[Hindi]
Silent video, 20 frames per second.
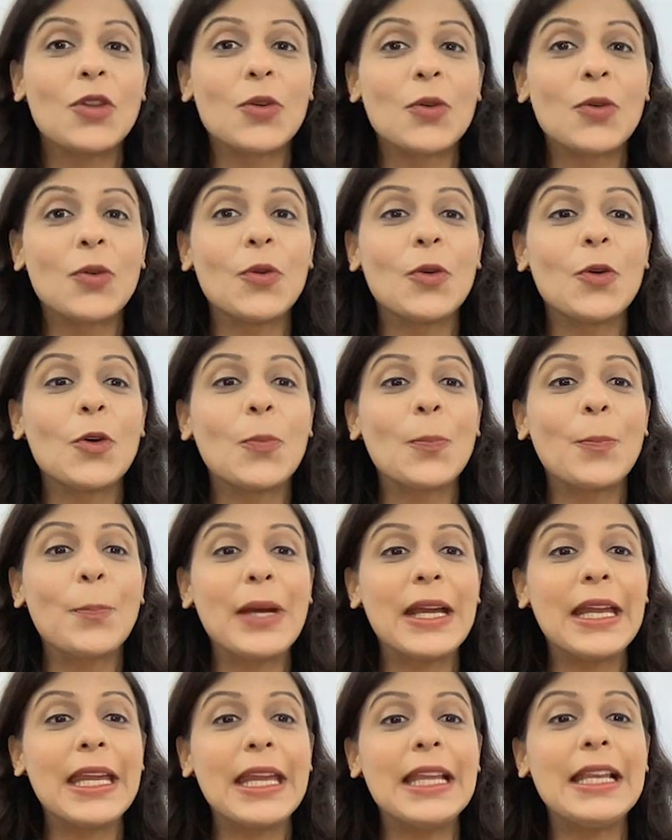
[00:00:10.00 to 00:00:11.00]
तो
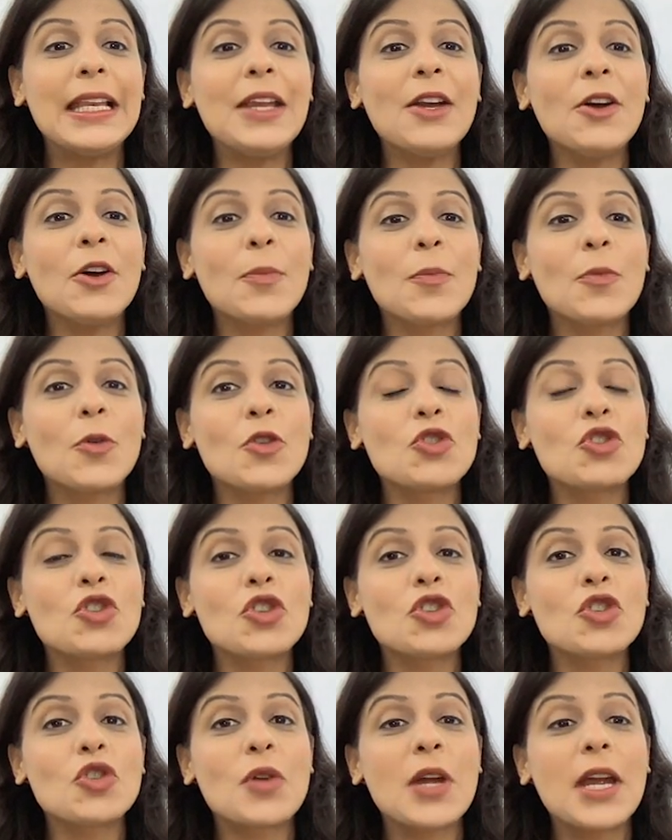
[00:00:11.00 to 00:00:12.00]
पहेली और
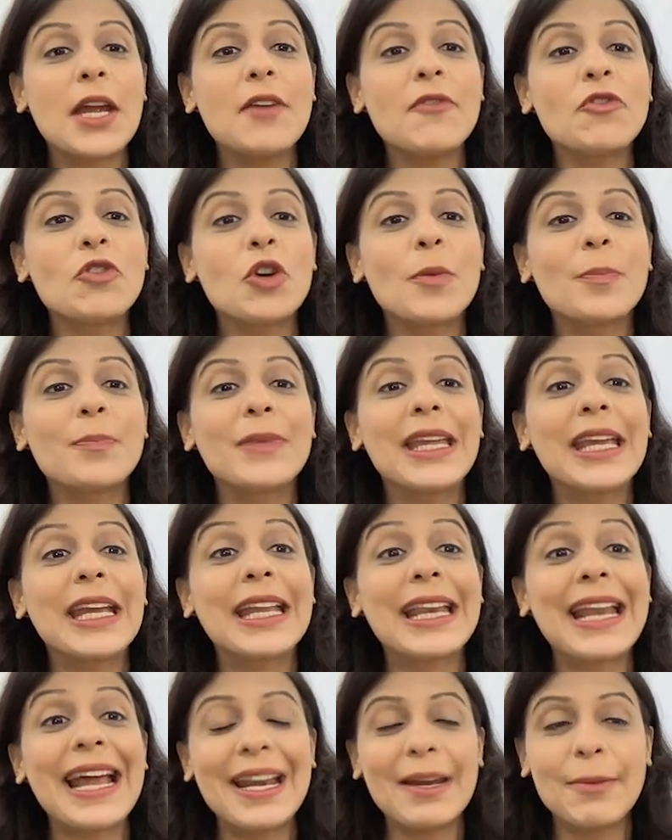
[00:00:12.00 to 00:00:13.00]
बोझो जो हैं वो अपने
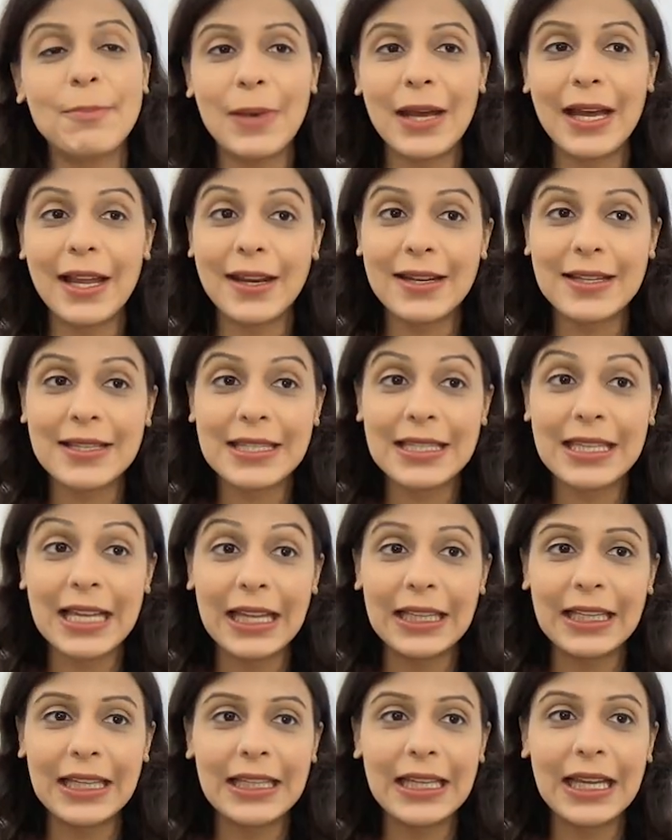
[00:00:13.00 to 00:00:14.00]
ग्रैंड पेरेंट्स
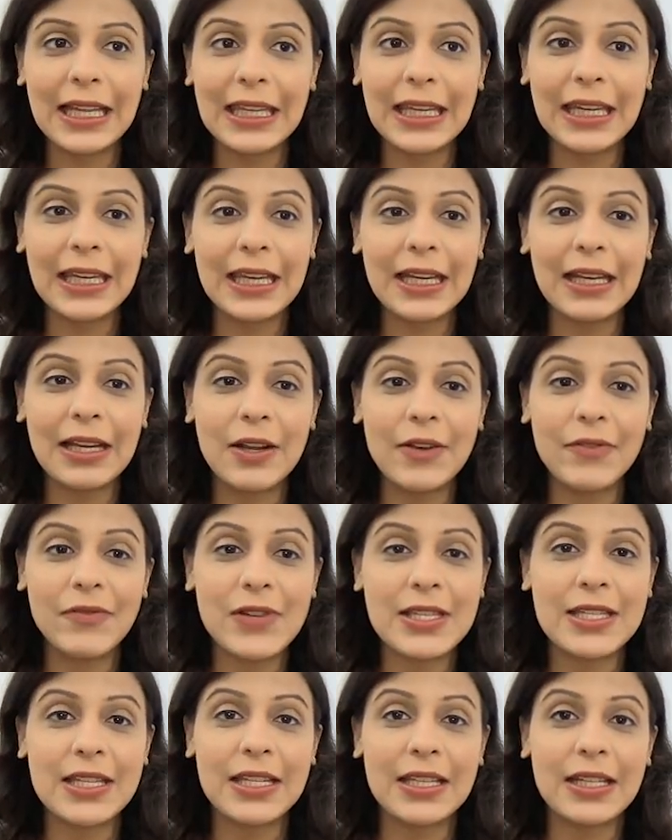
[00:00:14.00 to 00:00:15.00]
दादा दादी के घर
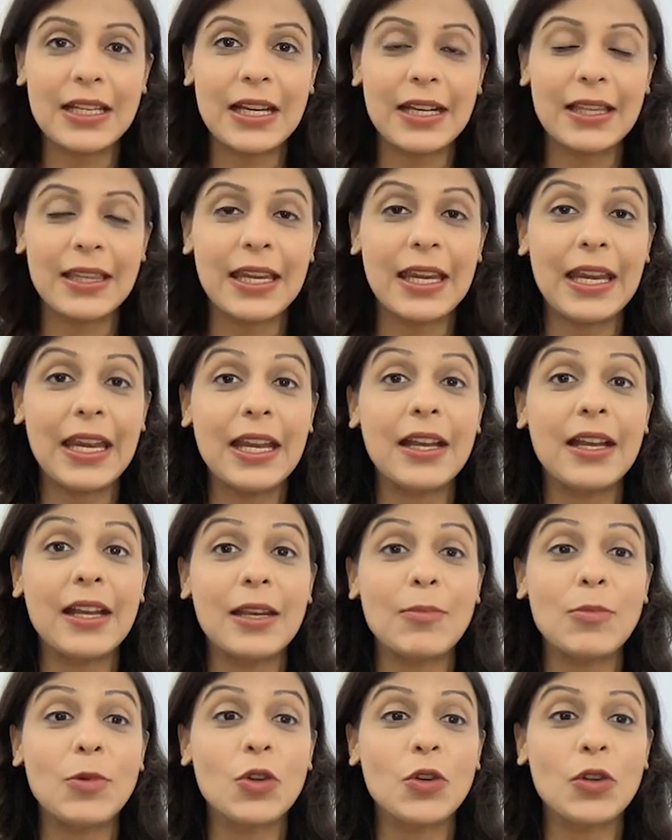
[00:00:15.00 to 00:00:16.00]
विजिट करते हैं
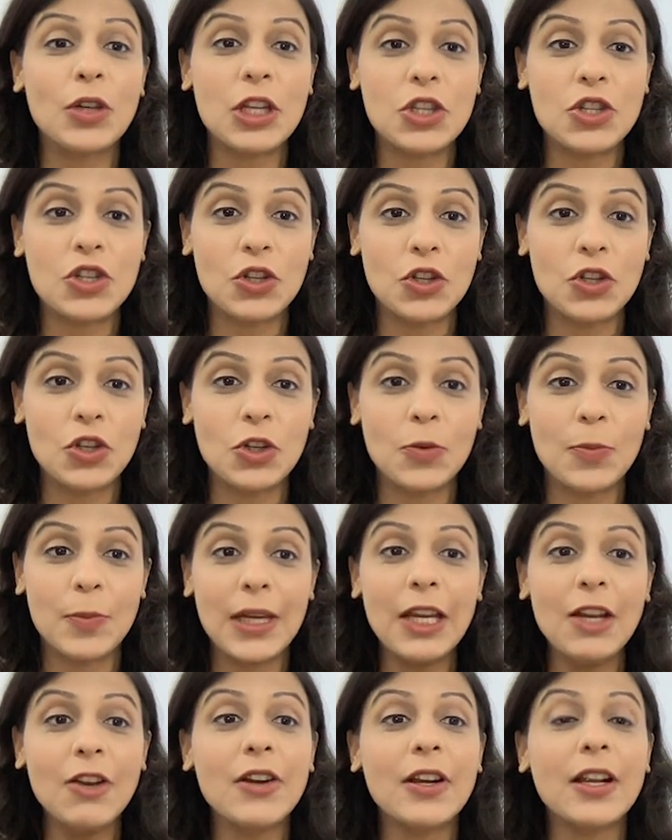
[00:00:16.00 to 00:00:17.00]
गर्मियों की छुट्टियों
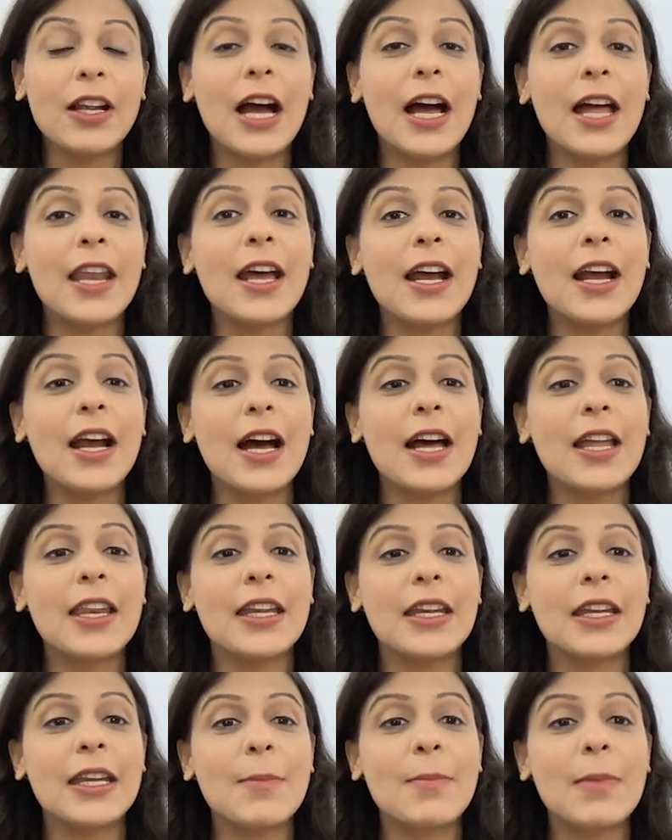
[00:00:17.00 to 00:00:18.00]
में और खाना
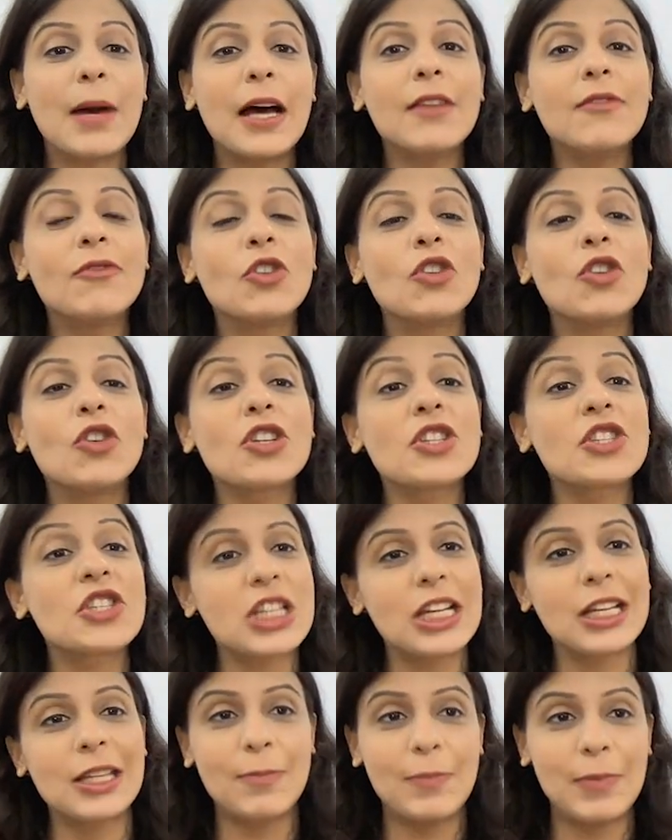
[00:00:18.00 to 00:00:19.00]
खाने के बाद वो लोग
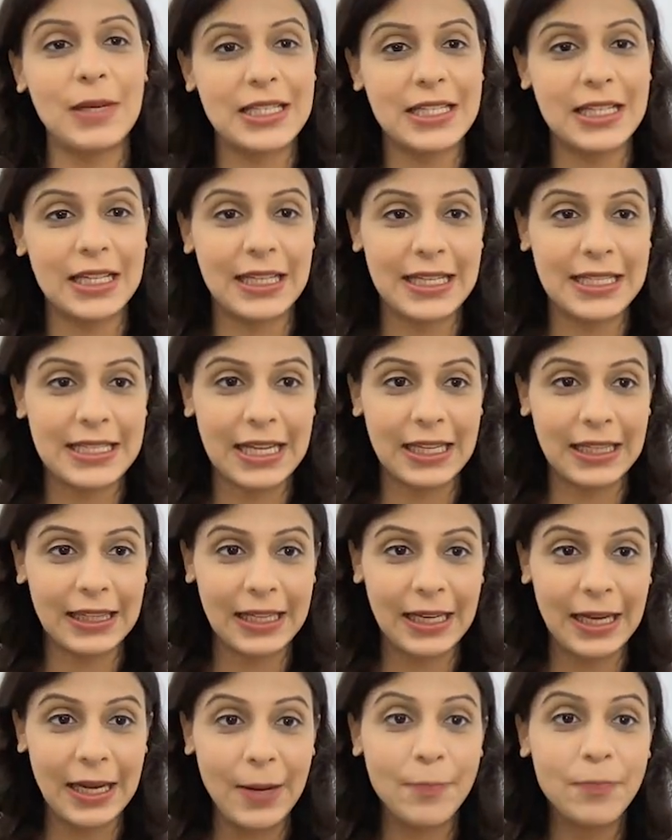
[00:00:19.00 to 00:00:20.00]
छत पे चले
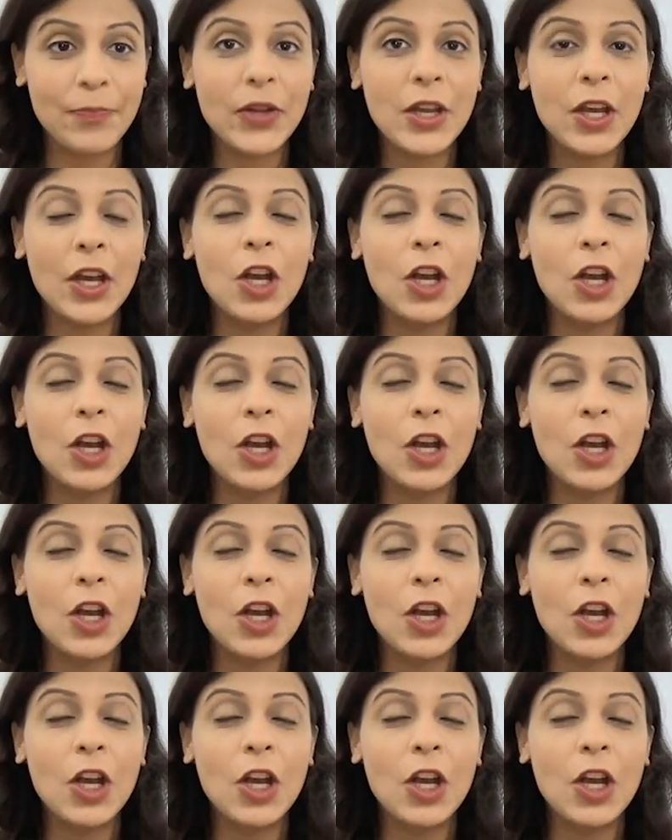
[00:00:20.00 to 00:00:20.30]
जाते हैं